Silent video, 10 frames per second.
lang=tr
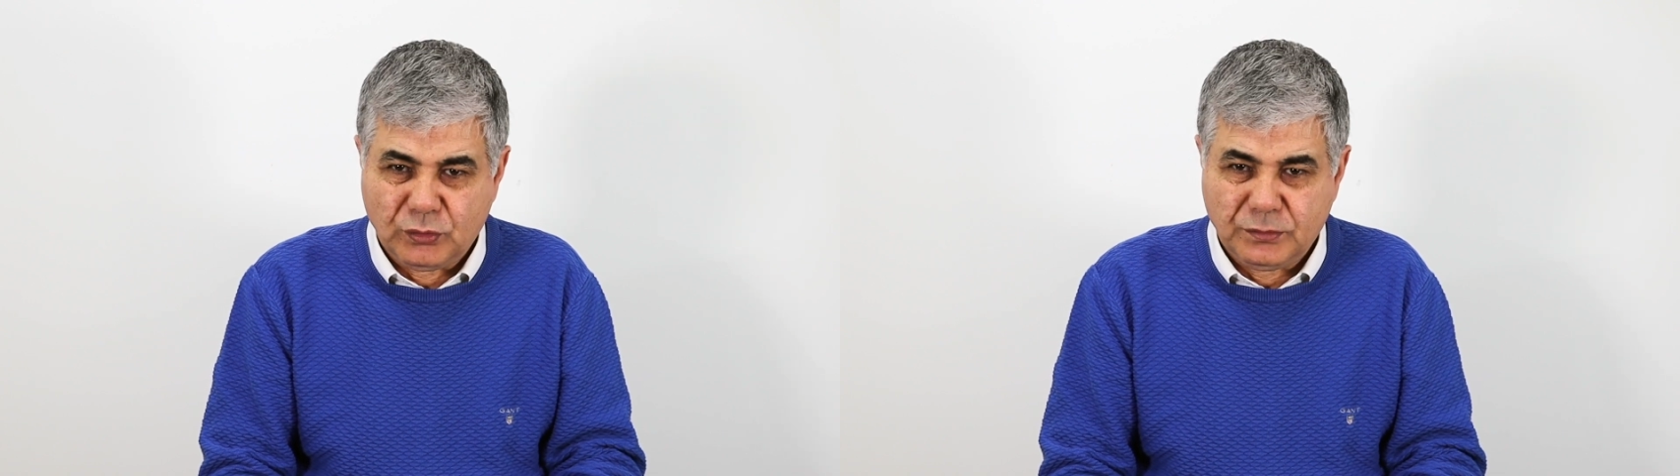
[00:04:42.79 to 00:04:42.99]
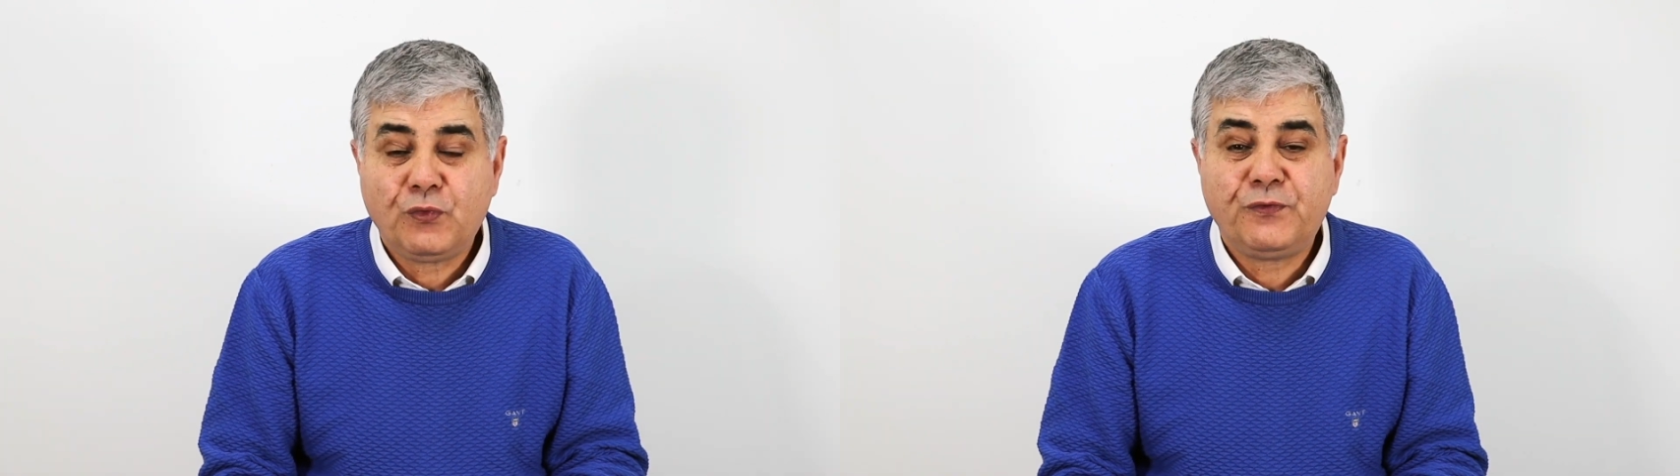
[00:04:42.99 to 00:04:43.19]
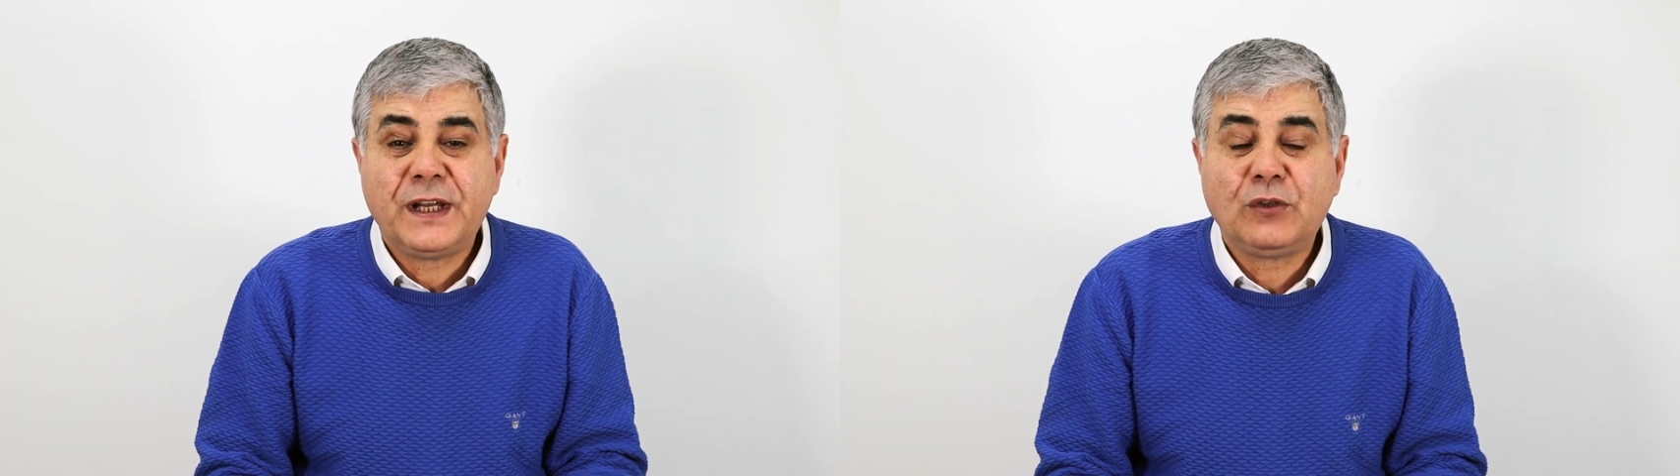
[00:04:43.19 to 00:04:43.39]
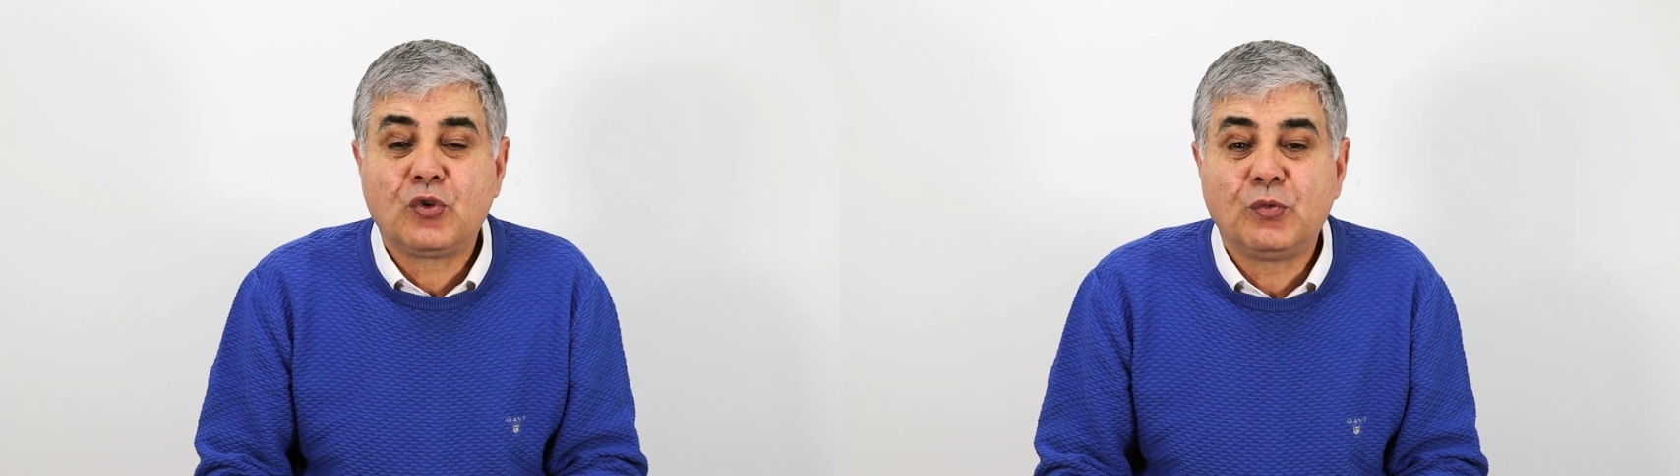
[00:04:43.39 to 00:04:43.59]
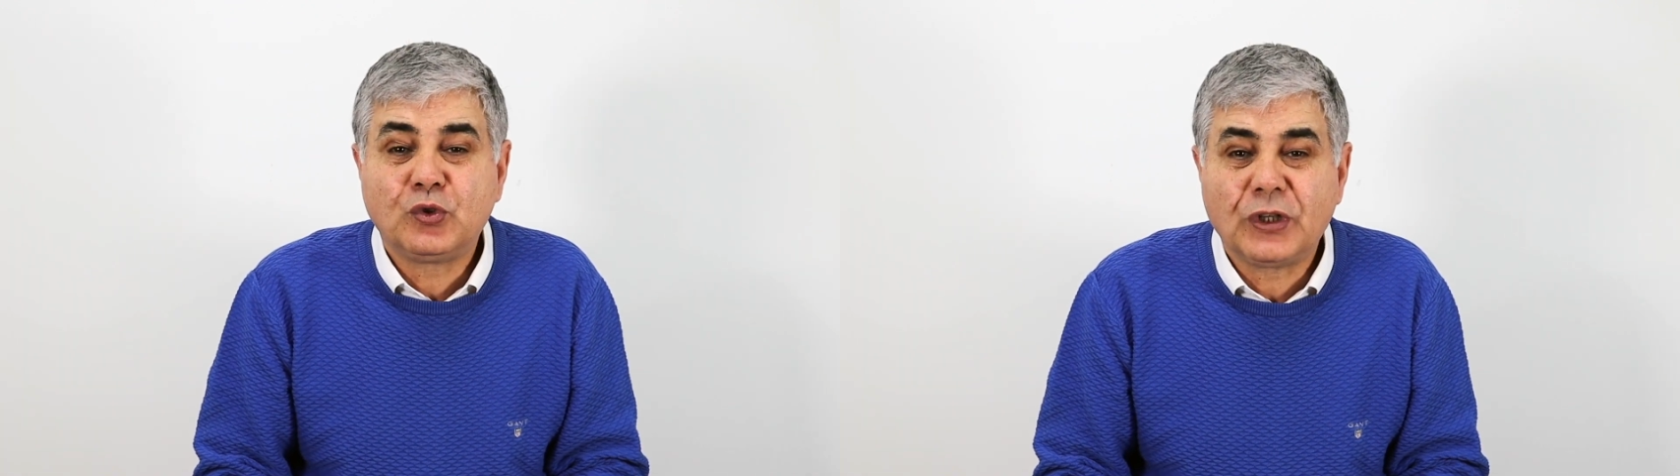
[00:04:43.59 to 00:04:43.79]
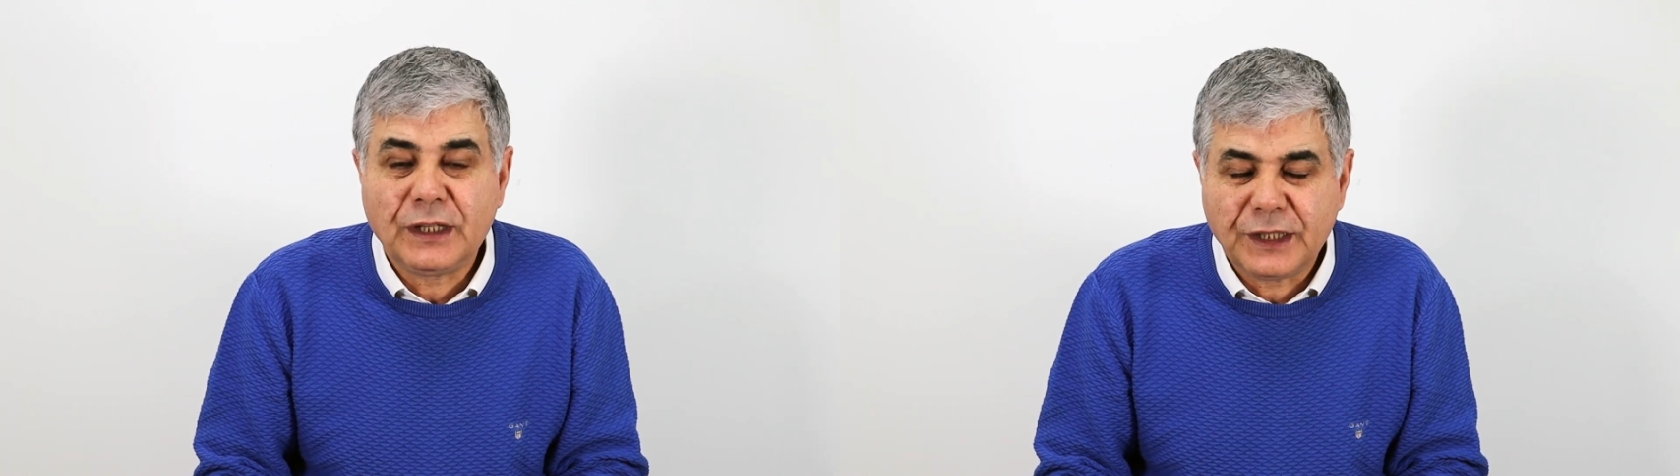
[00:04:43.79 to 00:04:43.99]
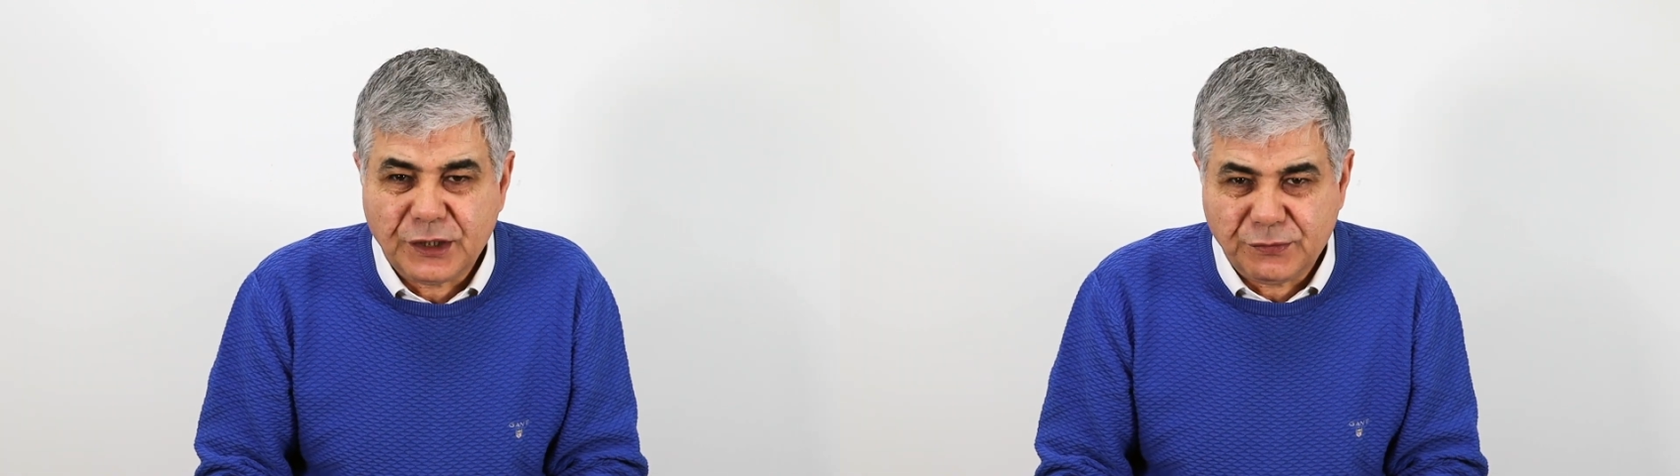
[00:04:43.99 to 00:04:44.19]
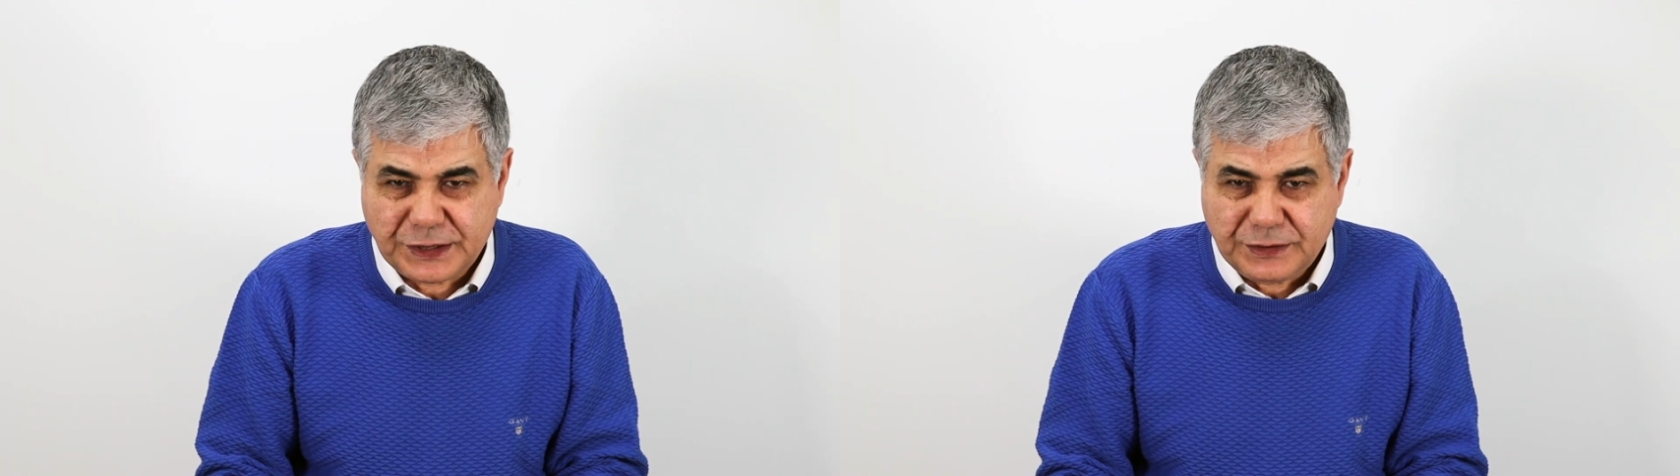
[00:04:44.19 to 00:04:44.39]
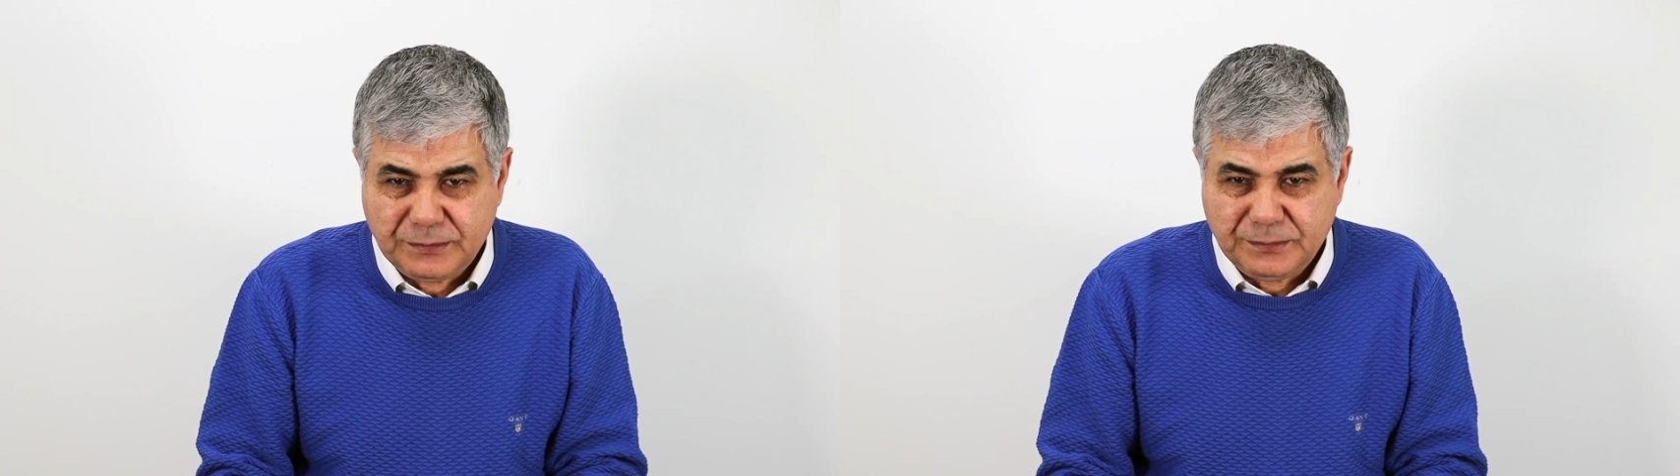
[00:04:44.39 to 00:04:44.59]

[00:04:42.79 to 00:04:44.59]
Kuvvet komutanları var.